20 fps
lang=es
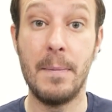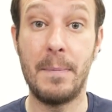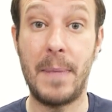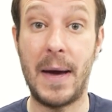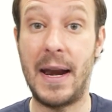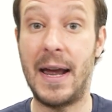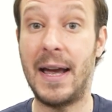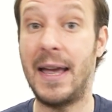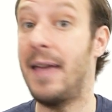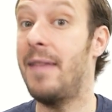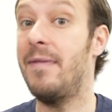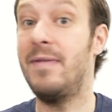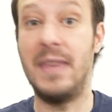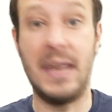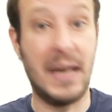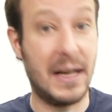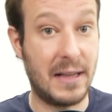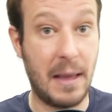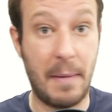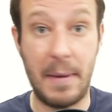para que
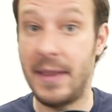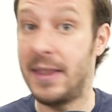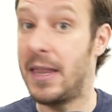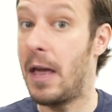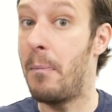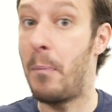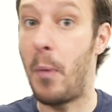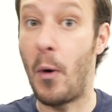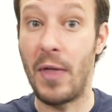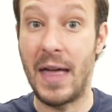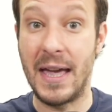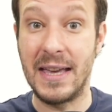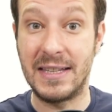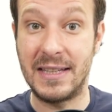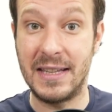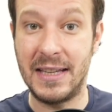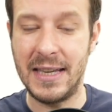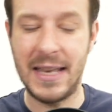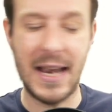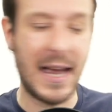directamente
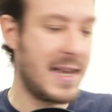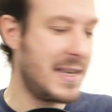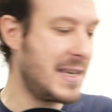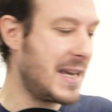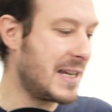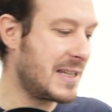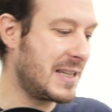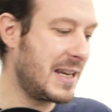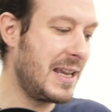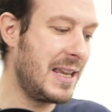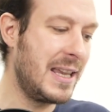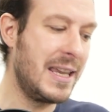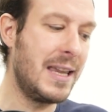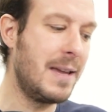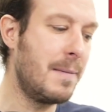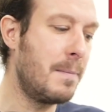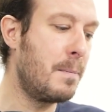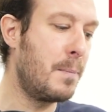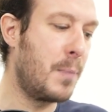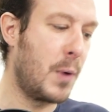podáis ir a ellas
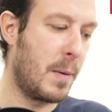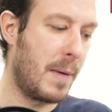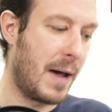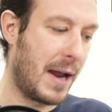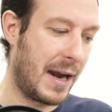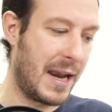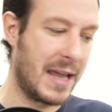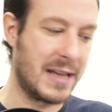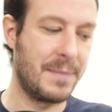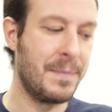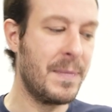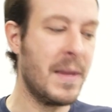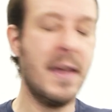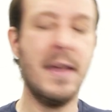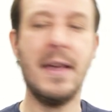y probarlas.